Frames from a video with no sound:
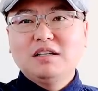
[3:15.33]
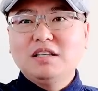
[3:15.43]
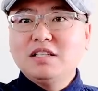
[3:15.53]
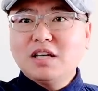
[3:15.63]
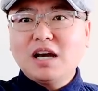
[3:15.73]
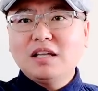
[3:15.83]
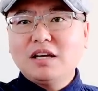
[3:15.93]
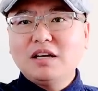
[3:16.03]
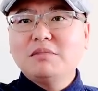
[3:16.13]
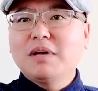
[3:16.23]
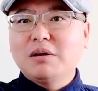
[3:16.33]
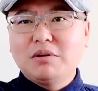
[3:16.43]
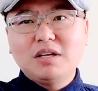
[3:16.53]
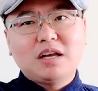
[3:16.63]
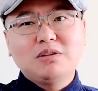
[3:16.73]
你下一代让美
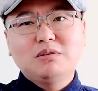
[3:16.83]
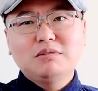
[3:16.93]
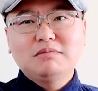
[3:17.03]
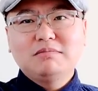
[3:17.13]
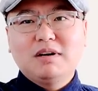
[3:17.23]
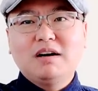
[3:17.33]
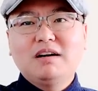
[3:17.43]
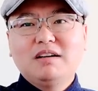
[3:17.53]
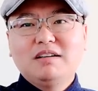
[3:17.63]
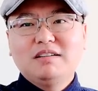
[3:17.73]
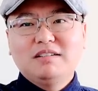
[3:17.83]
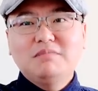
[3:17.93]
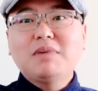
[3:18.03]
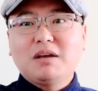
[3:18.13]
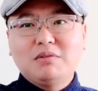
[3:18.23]
国人研究啊？
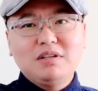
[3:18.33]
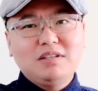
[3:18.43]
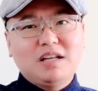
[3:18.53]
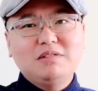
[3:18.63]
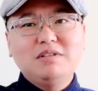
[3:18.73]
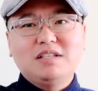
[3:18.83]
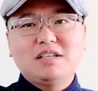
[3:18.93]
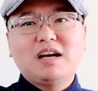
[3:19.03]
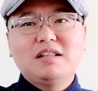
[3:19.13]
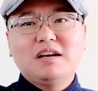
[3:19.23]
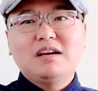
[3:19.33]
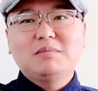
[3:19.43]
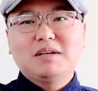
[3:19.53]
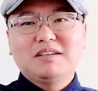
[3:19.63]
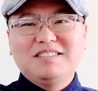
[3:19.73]
人美国就研究你下一代
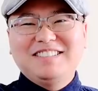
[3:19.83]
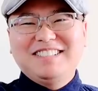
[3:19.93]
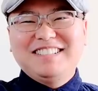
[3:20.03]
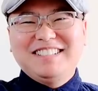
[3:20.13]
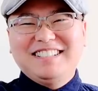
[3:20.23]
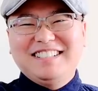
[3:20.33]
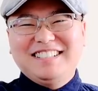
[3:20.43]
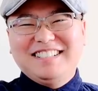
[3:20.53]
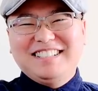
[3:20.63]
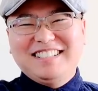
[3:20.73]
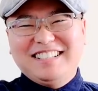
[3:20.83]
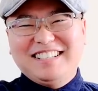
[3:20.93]
了吗？